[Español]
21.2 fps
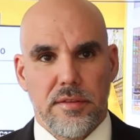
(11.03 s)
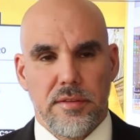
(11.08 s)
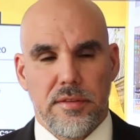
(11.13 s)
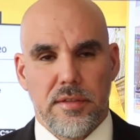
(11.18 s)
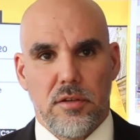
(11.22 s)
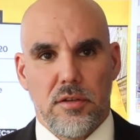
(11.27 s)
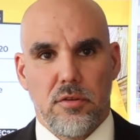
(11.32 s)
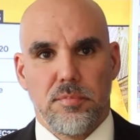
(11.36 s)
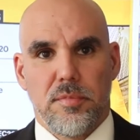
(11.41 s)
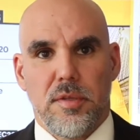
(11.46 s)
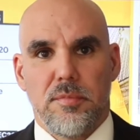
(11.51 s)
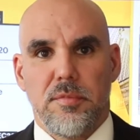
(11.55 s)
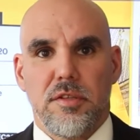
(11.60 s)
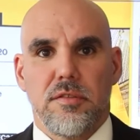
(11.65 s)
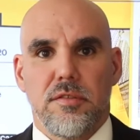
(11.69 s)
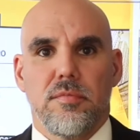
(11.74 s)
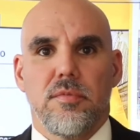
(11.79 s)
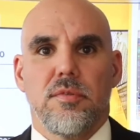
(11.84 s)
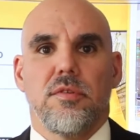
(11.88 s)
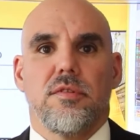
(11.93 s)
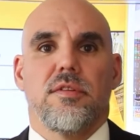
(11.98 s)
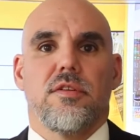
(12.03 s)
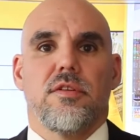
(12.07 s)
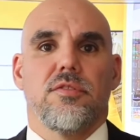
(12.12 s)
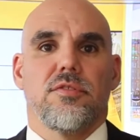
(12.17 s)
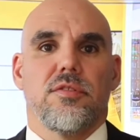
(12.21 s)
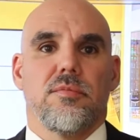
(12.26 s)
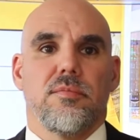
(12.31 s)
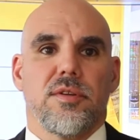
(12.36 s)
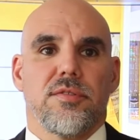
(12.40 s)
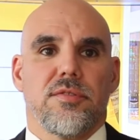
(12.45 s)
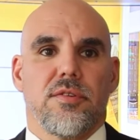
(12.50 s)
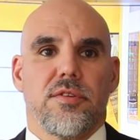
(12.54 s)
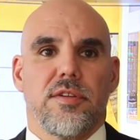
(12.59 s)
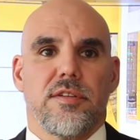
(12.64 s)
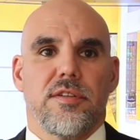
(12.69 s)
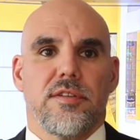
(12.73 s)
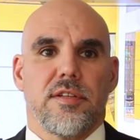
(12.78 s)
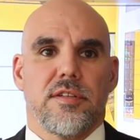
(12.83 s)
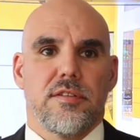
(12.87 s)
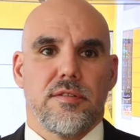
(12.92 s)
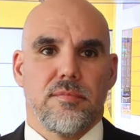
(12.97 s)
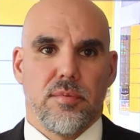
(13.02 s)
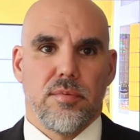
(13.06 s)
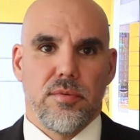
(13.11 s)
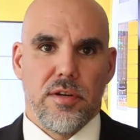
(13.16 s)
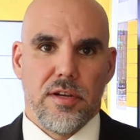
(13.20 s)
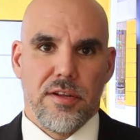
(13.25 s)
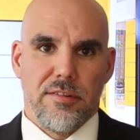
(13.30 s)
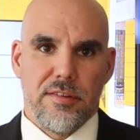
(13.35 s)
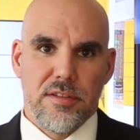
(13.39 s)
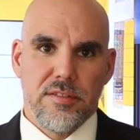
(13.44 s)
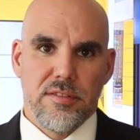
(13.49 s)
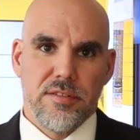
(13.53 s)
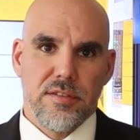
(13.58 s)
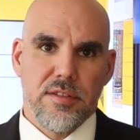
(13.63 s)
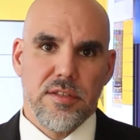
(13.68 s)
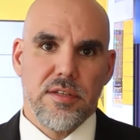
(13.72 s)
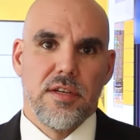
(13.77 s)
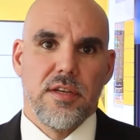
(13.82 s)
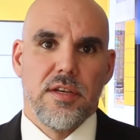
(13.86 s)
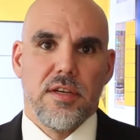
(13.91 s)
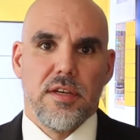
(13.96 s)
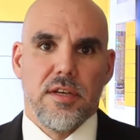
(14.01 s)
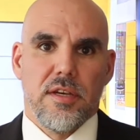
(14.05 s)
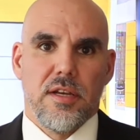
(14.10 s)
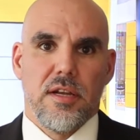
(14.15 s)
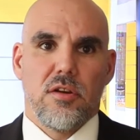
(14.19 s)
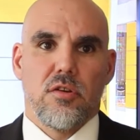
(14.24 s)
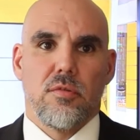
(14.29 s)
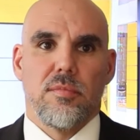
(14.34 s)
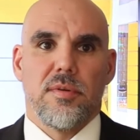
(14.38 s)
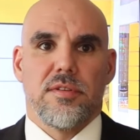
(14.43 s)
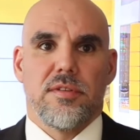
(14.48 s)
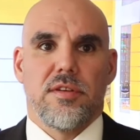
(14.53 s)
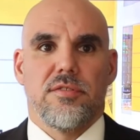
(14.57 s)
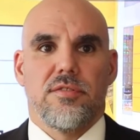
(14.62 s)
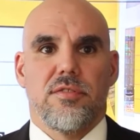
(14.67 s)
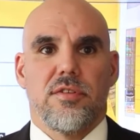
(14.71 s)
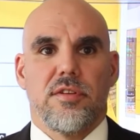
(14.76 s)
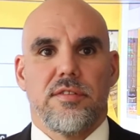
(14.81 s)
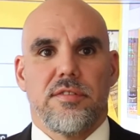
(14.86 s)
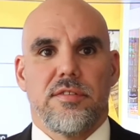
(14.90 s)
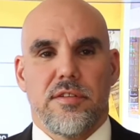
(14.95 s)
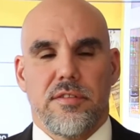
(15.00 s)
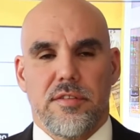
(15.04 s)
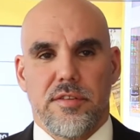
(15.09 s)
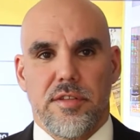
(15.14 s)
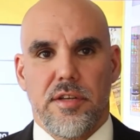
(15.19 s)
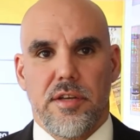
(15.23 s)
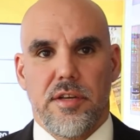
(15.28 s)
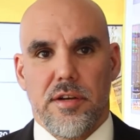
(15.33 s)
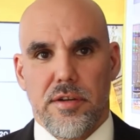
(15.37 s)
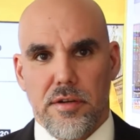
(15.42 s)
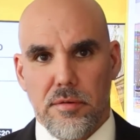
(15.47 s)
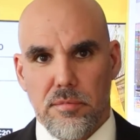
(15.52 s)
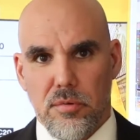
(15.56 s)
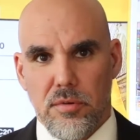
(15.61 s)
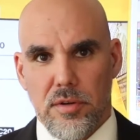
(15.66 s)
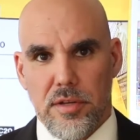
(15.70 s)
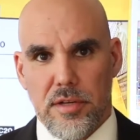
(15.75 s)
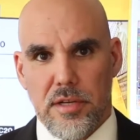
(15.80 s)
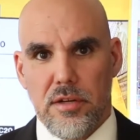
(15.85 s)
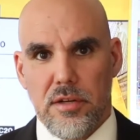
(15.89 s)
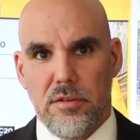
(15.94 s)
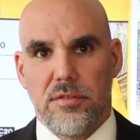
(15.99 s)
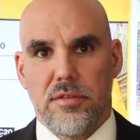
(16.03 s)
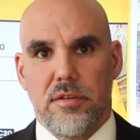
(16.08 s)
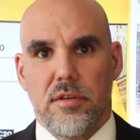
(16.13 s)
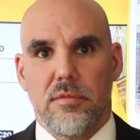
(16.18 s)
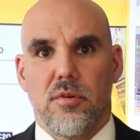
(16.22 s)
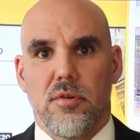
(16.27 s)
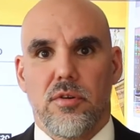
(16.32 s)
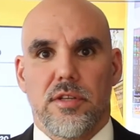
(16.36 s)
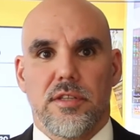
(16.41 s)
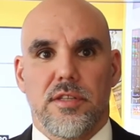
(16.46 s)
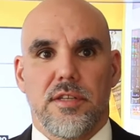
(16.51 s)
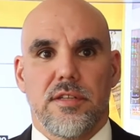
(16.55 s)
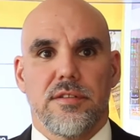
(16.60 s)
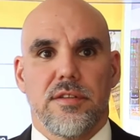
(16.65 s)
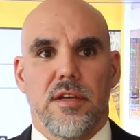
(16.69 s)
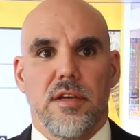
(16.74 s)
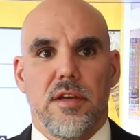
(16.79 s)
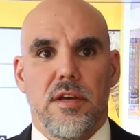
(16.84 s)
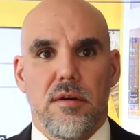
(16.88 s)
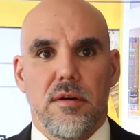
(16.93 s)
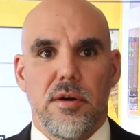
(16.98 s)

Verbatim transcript: ante el optimismo de los inversionistas por el avance en las conversaciones entre republicanos y demócratas